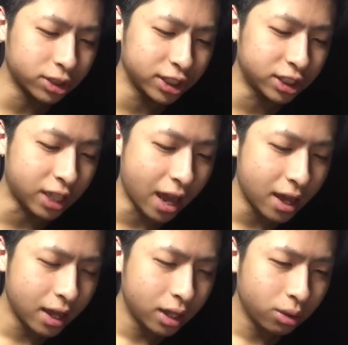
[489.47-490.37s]
を信じて
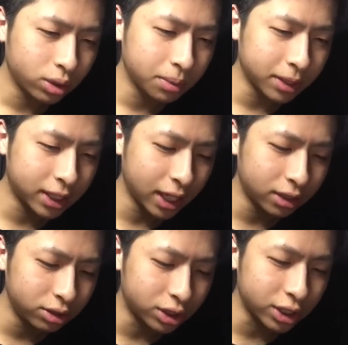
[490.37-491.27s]
どうせまた
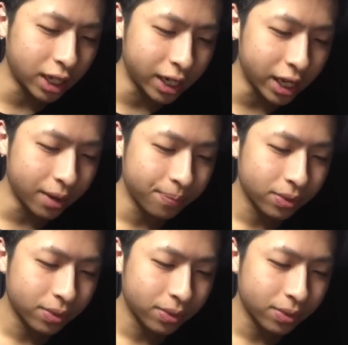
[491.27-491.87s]
左来るんでしょ、左。